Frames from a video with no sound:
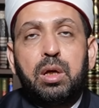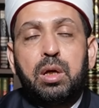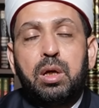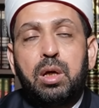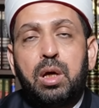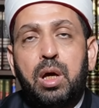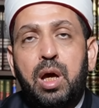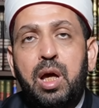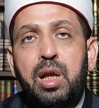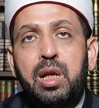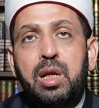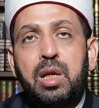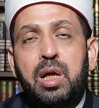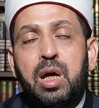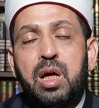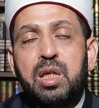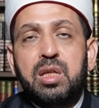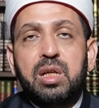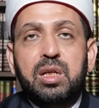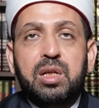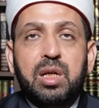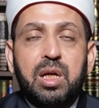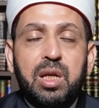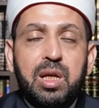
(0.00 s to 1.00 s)
هل
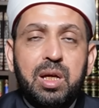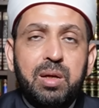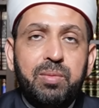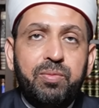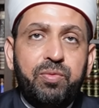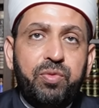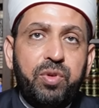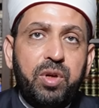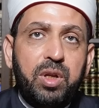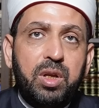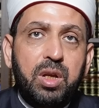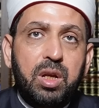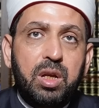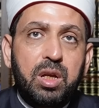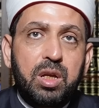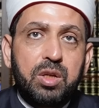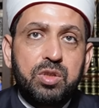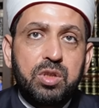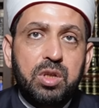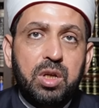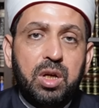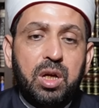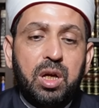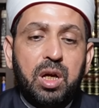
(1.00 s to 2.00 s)
هذا الكلام فعلا
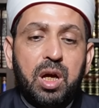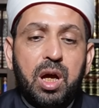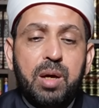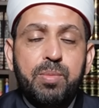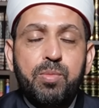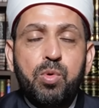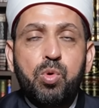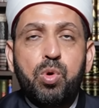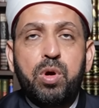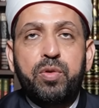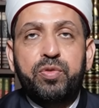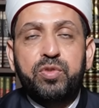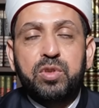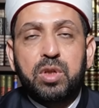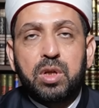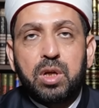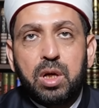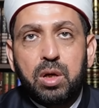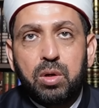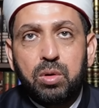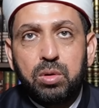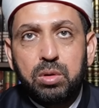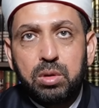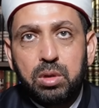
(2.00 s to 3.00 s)
يصح أم هو
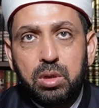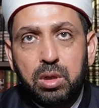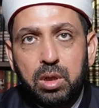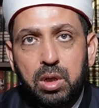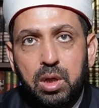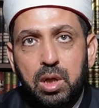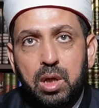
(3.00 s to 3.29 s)
افتراء